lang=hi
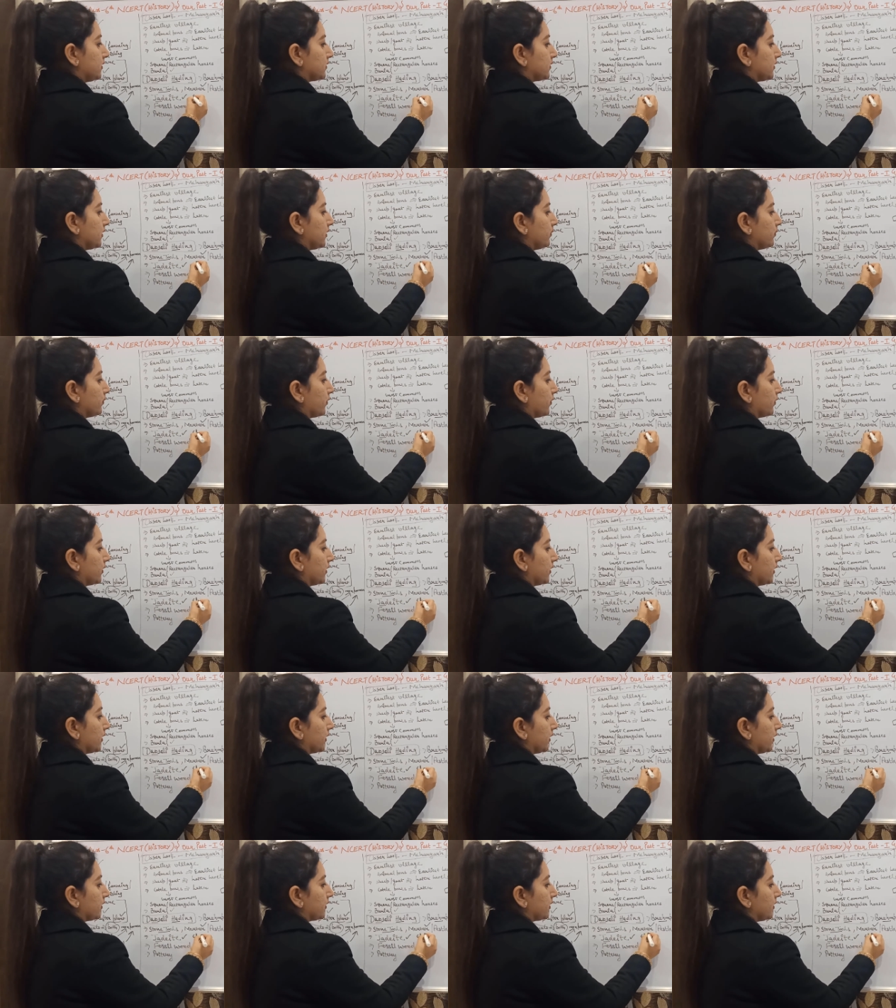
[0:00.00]
जिसे इम्पोर्ट
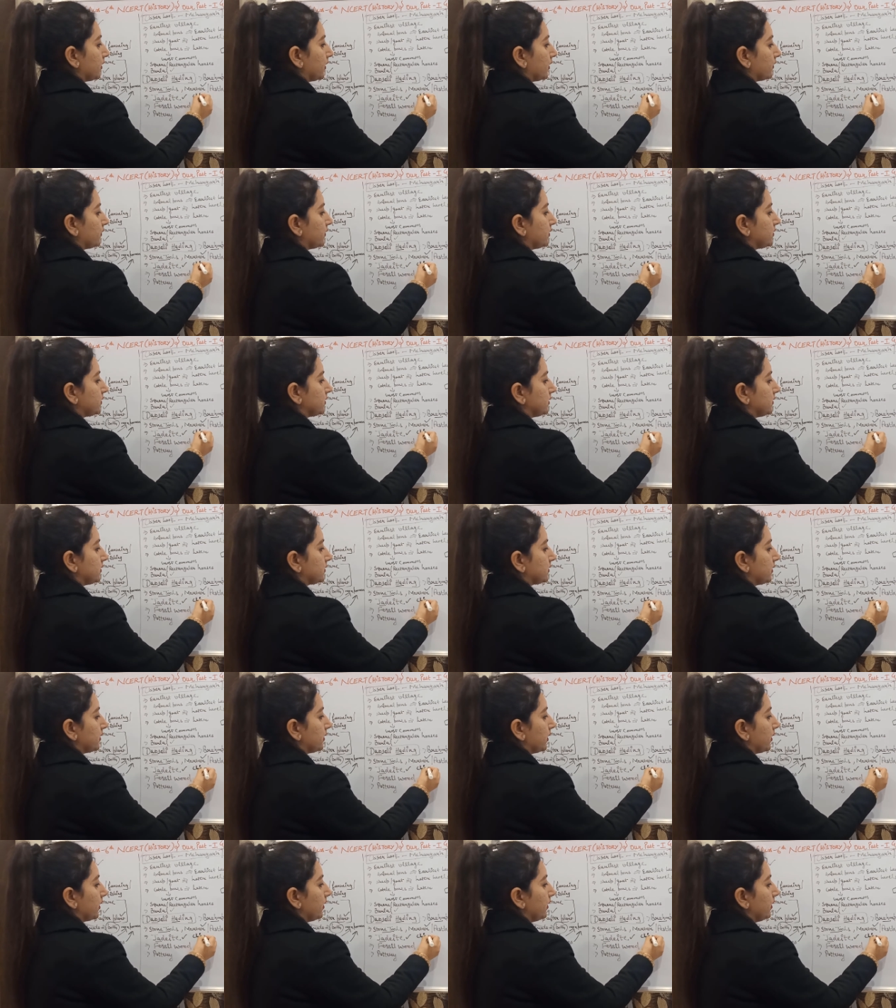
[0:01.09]
किया गया था या फिर चीन
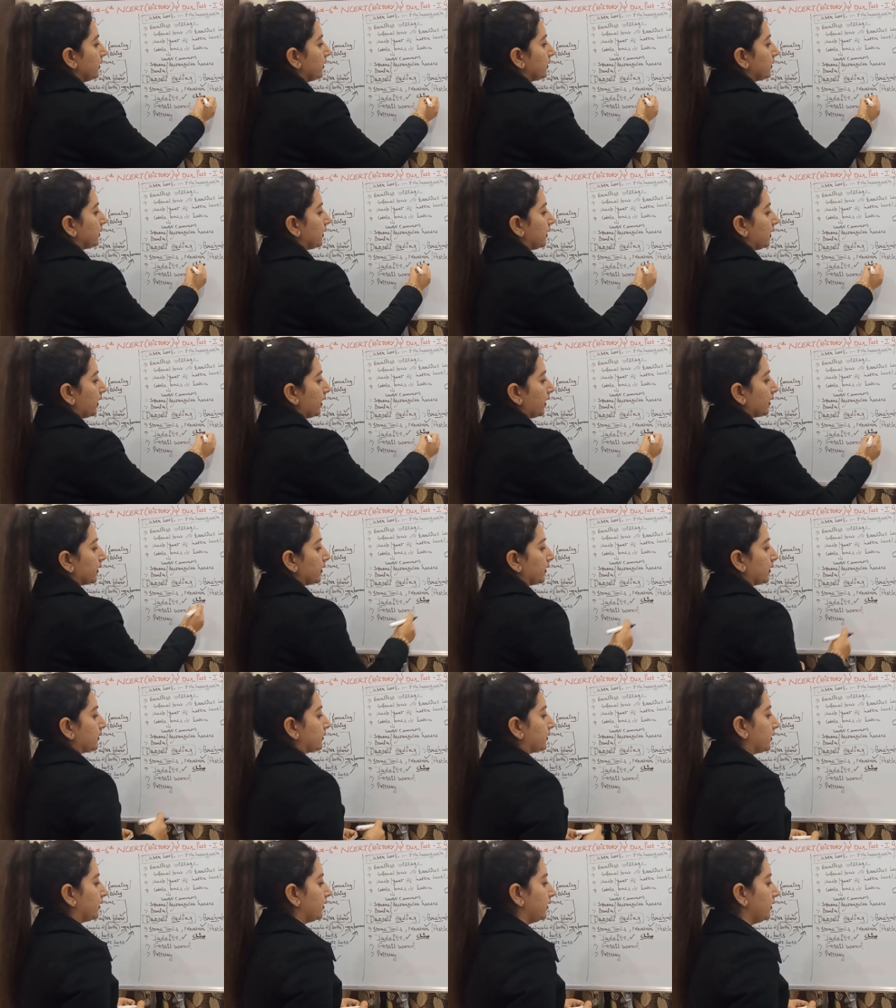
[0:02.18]
से ये लाया
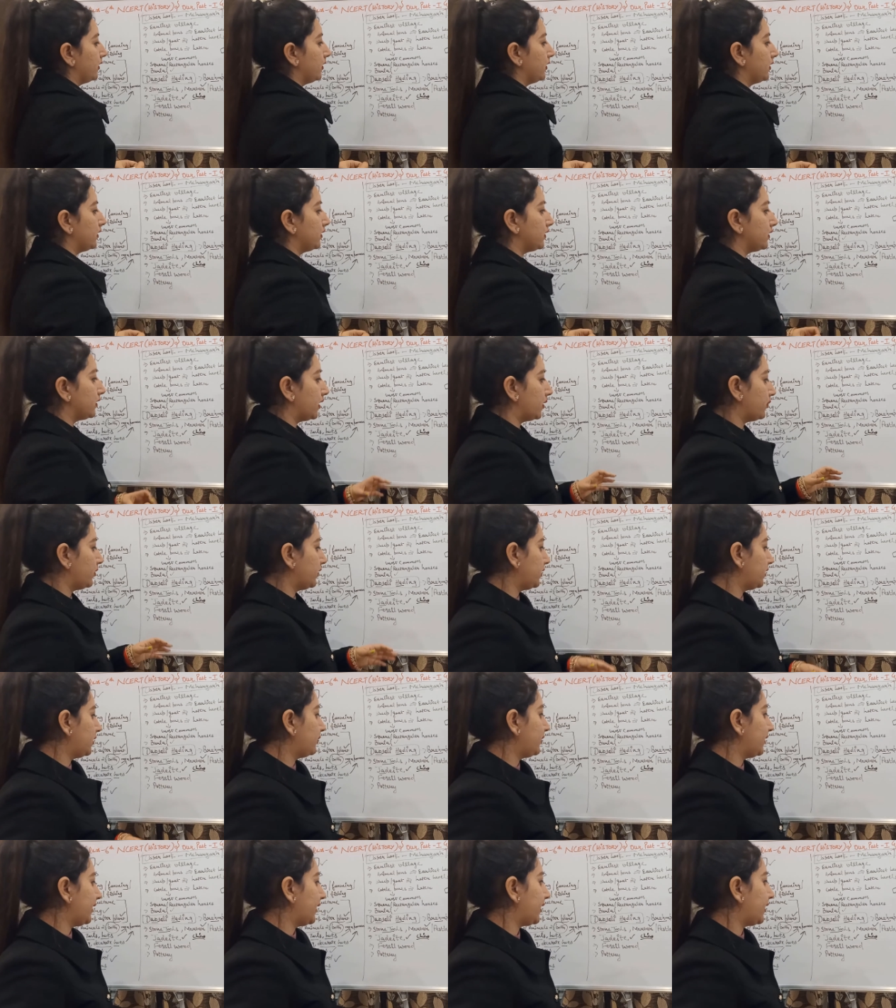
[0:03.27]
गया था ये भी
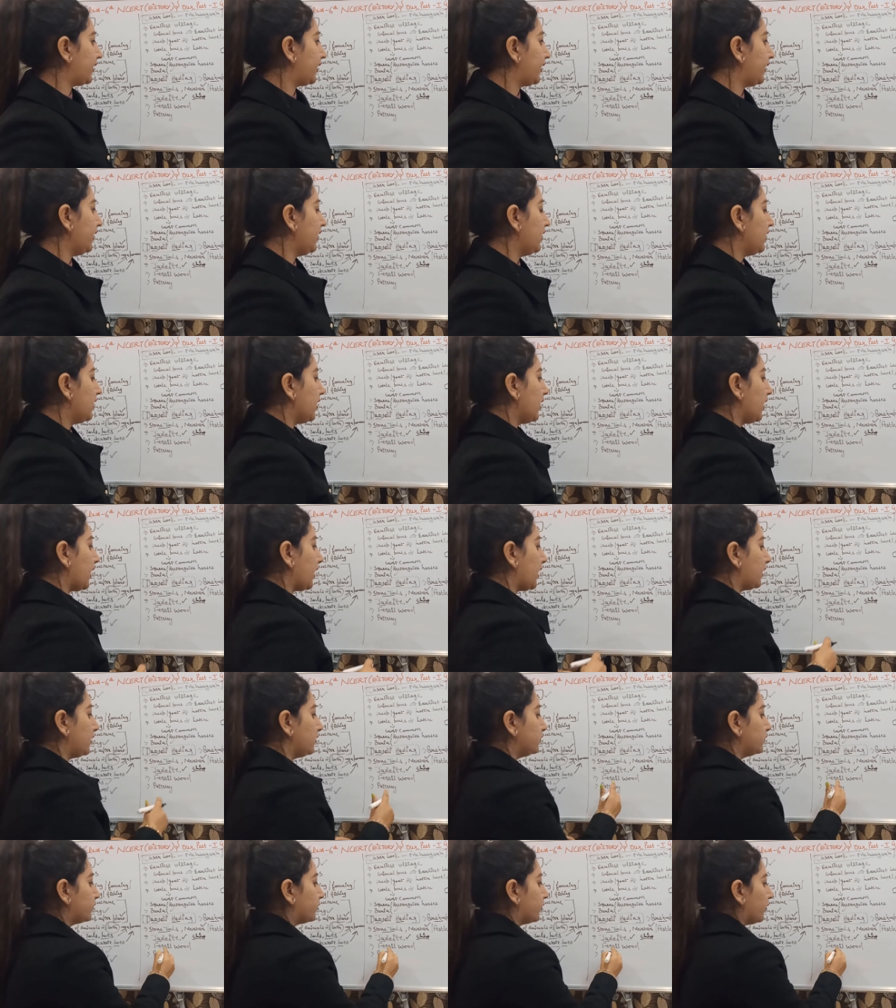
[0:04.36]
इन्हें मिला है
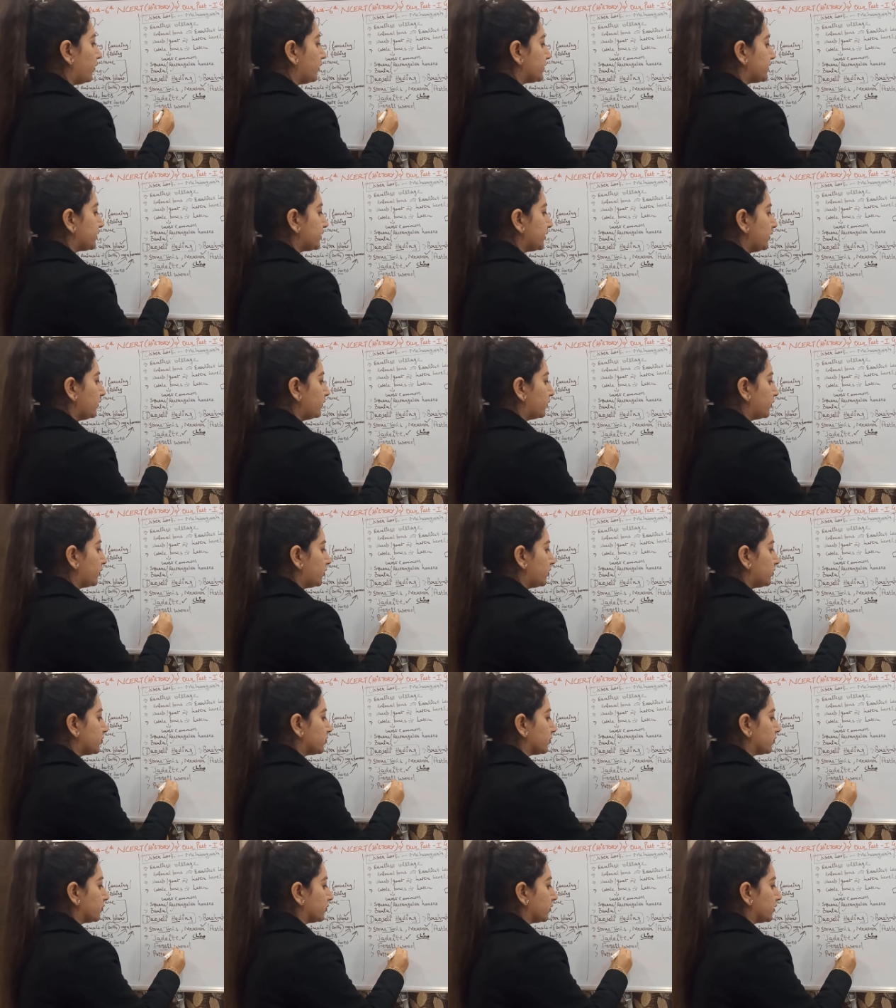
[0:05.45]
एंड फोसिल वुड
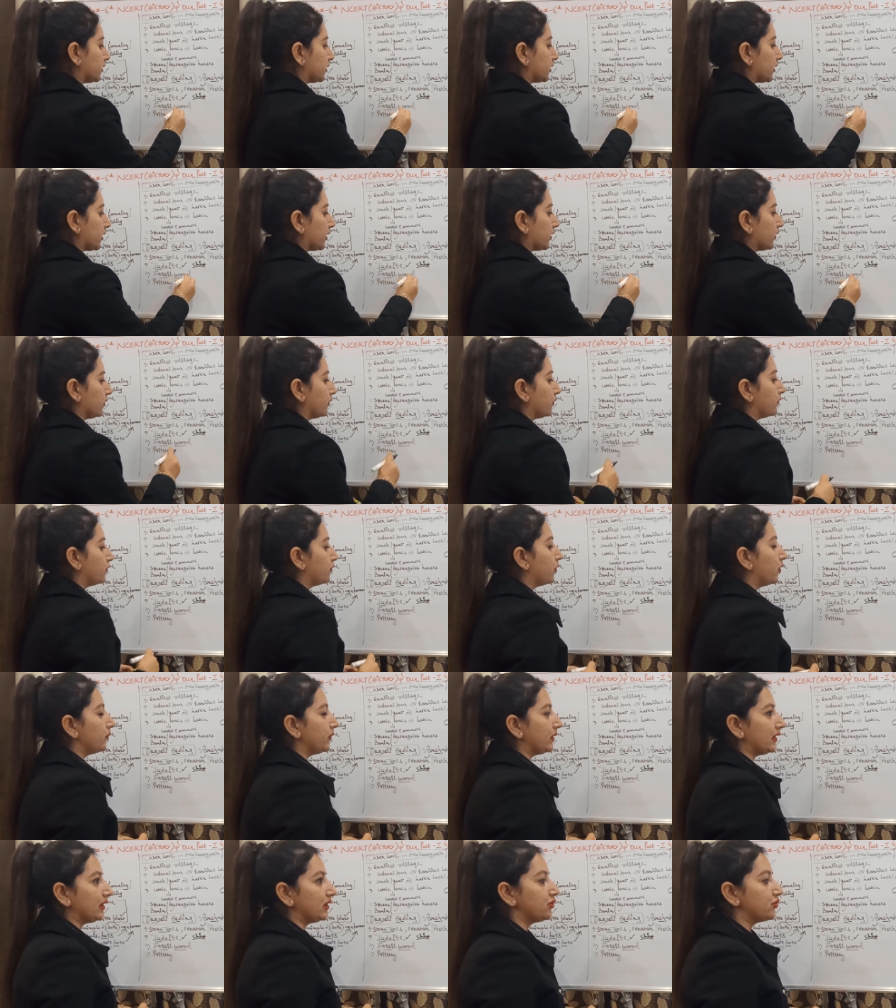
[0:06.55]
जो होती है वो
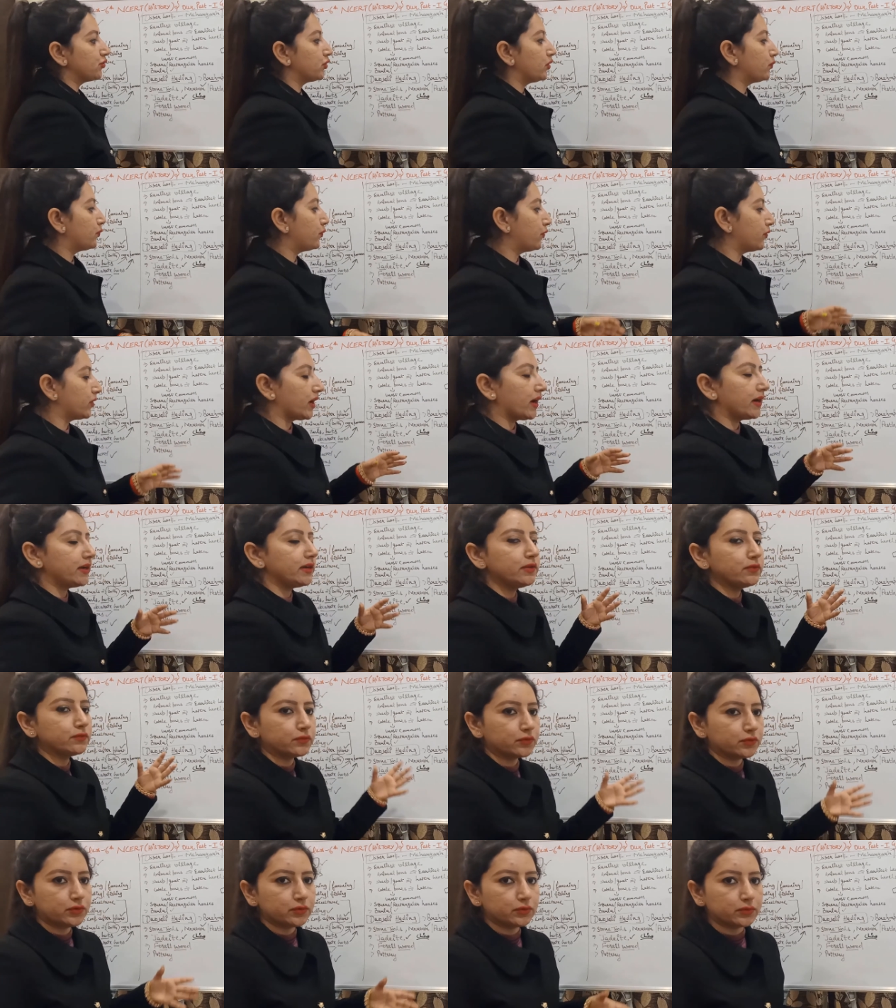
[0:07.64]
मिली जो कि पुरानी
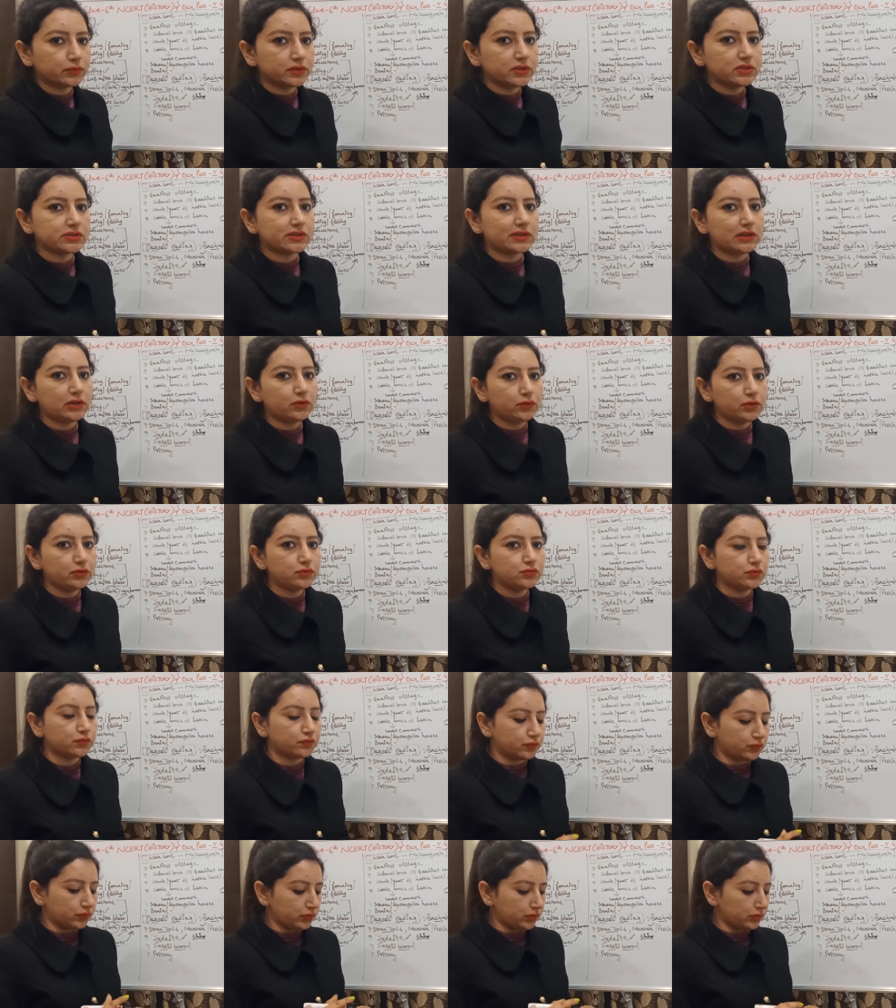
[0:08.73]
वुड होती जली हुई जो
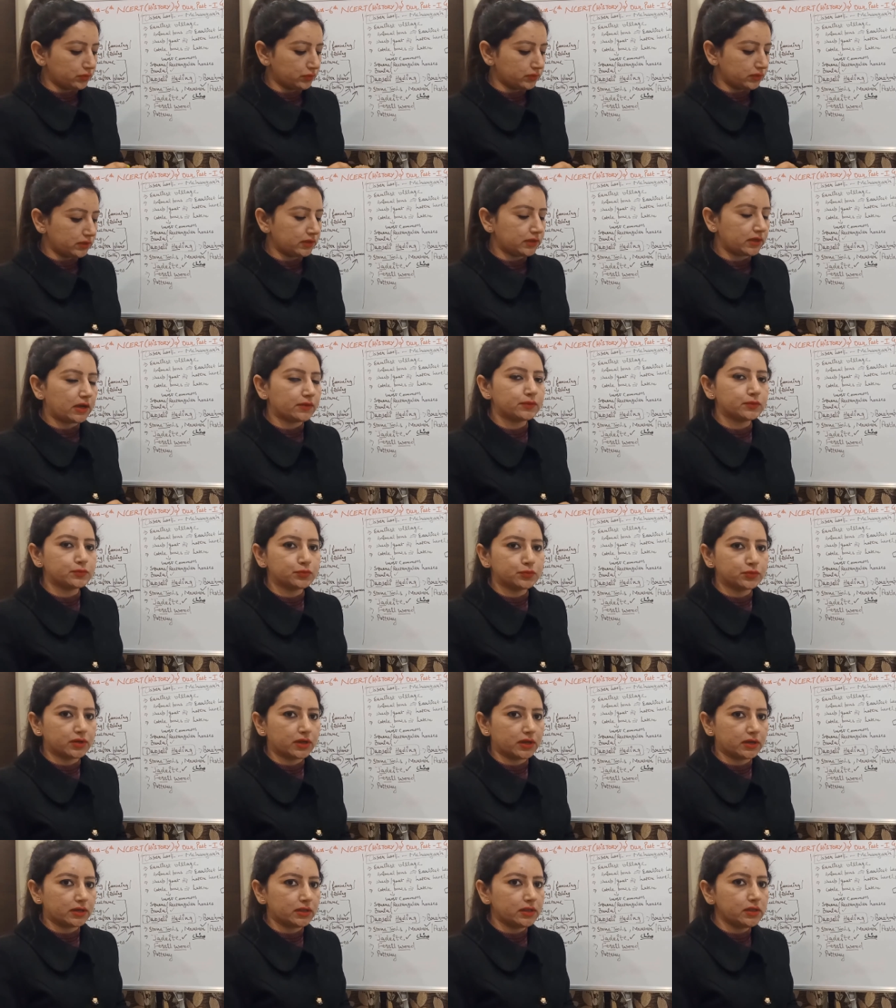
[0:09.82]
वुड होती काफी
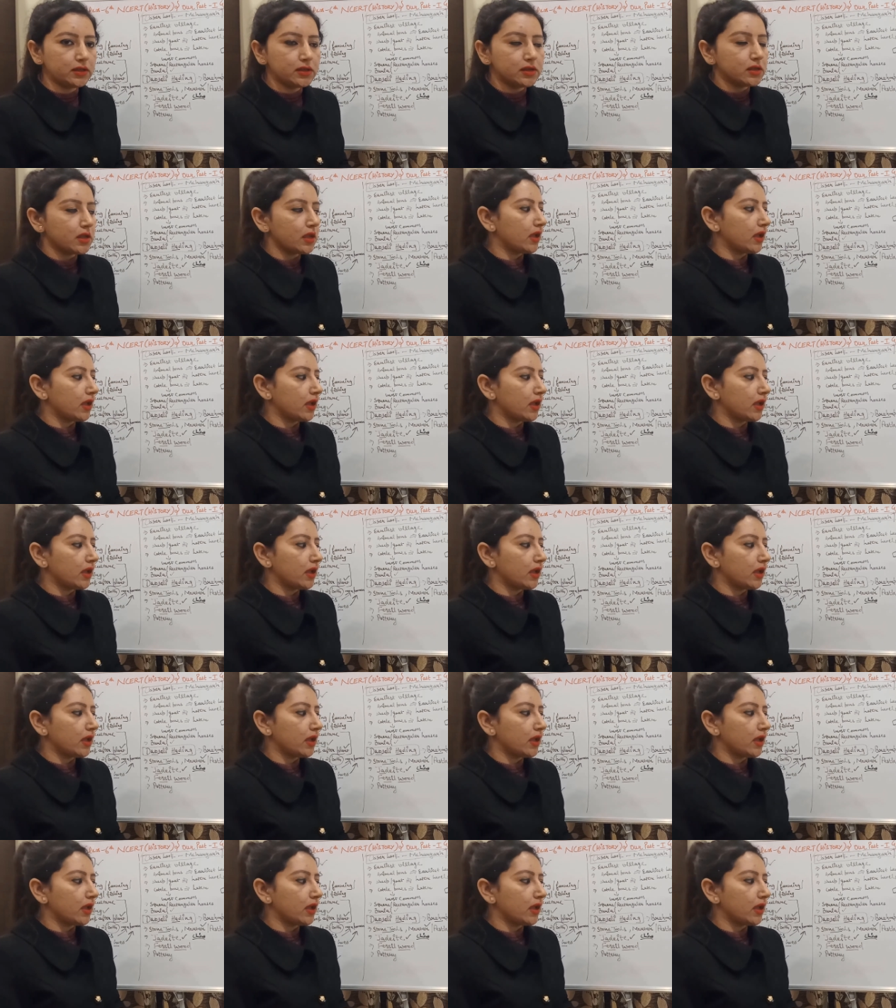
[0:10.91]
पुरानी